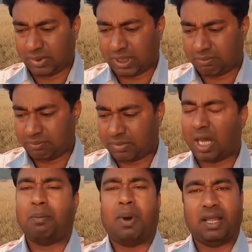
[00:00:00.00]
मतलब
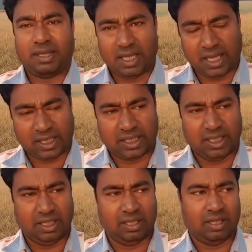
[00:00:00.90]
हम मानते हैं
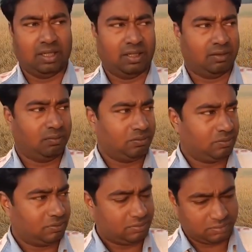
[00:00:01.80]
कि
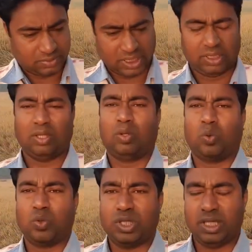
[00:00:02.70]
टेक्निकल
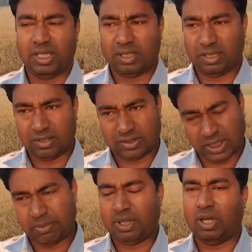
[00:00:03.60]
गुरुजी
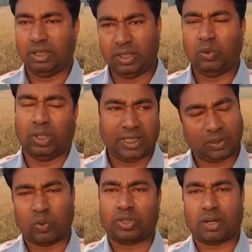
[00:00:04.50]
से भी गलती
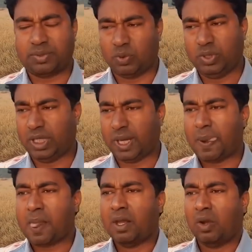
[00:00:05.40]
गलतियां दोनों तरफ से हुई हैं
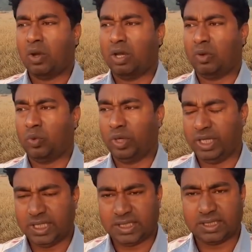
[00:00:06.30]

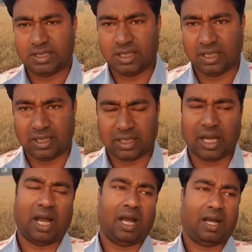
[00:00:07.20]
उन्होंने ये चीज़
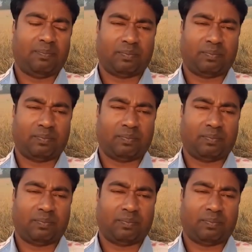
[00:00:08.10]
कहा